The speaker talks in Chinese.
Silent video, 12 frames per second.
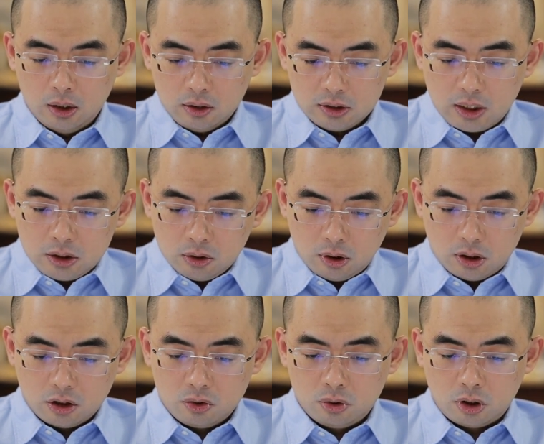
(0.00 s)
他研究的
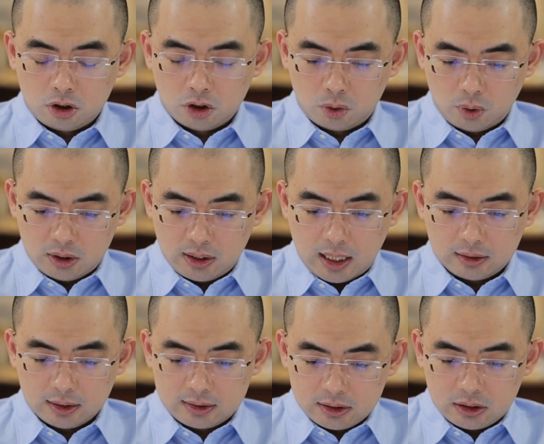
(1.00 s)
领域呢是水下
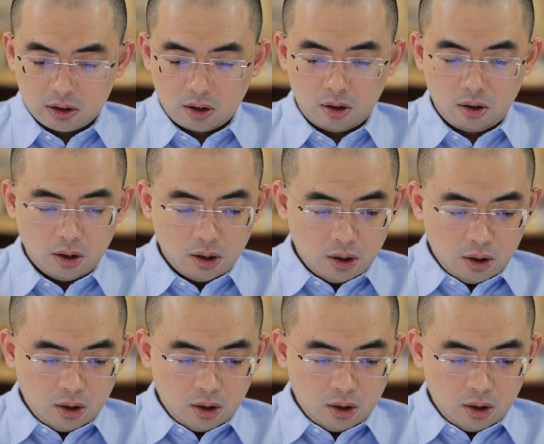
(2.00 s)
的机器人儿。